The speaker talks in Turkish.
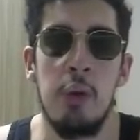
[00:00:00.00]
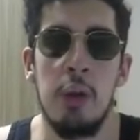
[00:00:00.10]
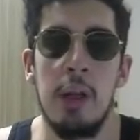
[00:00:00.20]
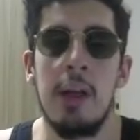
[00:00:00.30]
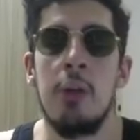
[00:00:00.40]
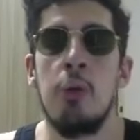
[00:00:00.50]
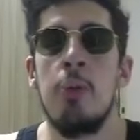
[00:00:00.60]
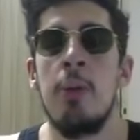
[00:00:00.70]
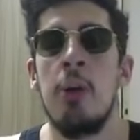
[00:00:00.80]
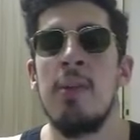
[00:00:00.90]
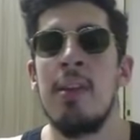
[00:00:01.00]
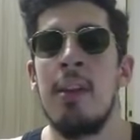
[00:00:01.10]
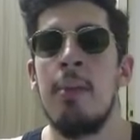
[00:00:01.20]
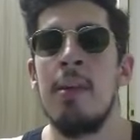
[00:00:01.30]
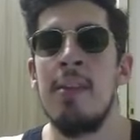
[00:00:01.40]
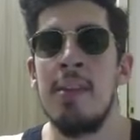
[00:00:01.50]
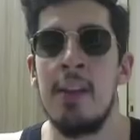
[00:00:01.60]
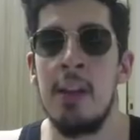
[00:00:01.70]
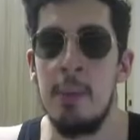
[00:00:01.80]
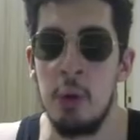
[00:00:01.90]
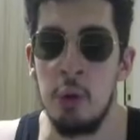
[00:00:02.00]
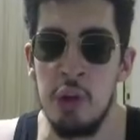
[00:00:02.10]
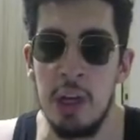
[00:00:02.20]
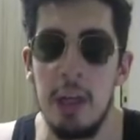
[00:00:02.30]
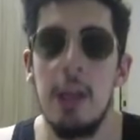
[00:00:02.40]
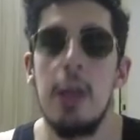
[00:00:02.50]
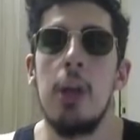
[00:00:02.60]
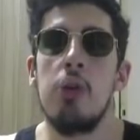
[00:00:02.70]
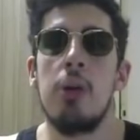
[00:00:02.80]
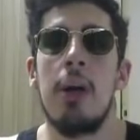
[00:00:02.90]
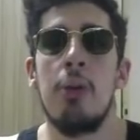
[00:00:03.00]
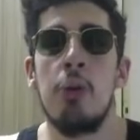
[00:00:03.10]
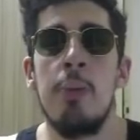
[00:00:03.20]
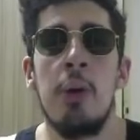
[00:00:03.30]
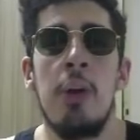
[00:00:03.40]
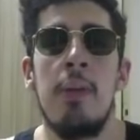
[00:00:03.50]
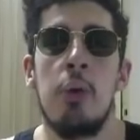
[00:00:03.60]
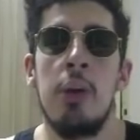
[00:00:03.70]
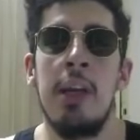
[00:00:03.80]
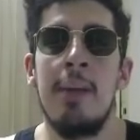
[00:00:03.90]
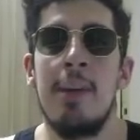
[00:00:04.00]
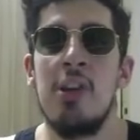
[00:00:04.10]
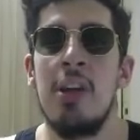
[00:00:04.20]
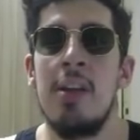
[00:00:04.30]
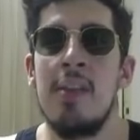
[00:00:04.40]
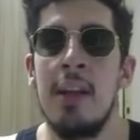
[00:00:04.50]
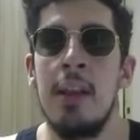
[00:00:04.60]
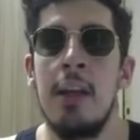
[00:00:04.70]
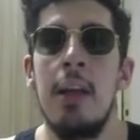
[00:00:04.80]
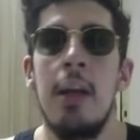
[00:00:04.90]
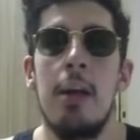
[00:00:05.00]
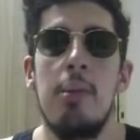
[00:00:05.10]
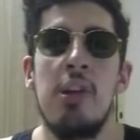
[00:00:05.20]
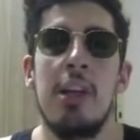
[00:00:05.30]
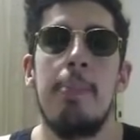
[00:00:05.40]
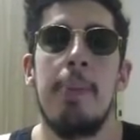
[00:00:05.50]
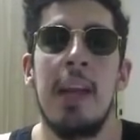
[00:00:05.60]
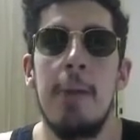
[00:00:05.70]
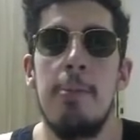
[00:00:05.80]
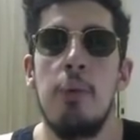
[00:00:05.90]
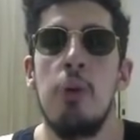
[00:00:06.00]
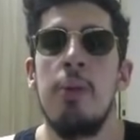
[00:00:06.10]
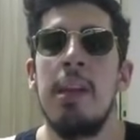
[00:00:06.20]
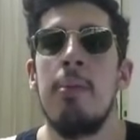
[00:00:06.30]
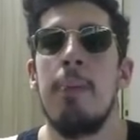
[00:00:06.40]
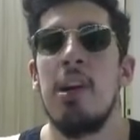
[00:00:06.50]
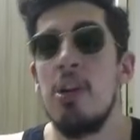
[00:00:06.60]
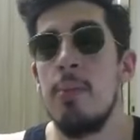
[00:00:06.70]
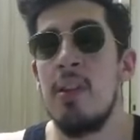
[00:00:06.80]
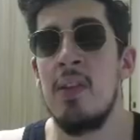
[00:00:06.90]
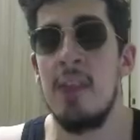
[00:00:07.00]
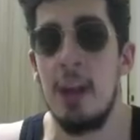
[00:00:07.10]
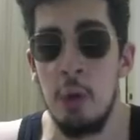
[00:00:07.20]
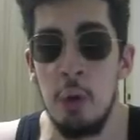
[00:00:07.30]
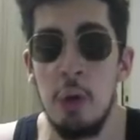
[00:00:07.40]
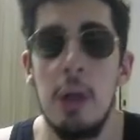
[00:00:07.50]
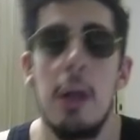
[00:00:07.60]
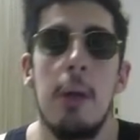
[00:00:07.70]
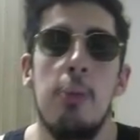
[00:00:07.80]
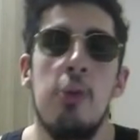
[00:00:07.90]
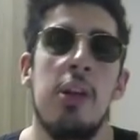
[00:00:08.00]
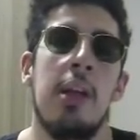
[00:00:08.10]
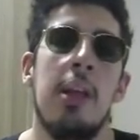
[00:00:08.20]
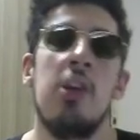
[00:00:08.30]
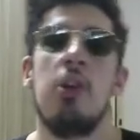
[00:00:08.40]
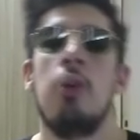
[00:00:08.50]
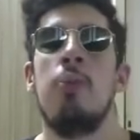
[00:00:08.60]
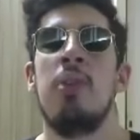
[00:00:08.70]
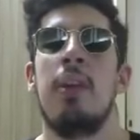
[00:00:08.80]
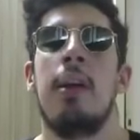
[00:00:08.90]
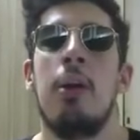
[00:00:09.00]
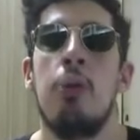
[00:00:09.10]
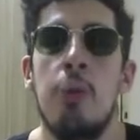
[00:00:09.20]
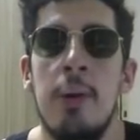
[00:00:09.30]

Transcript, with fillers: diyorlar. Kadro kurma görevi satılamaz değil, satılabilir olacak. Çünkü kadro kurma görevleri oyuna yeni başlayan insanları bir şekilde para yapıp Ultimate Team'e başlamasını sağlıyordu. Bu yüzden arkadaşlar önümüzdeki sene kadro kurma